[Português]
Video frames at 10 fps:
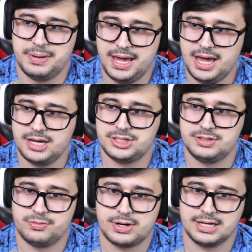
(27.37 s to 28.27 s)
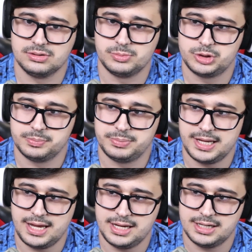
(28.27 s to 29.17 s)
Bash, focado no
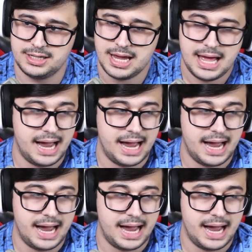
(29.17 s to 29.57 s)
multiplayer?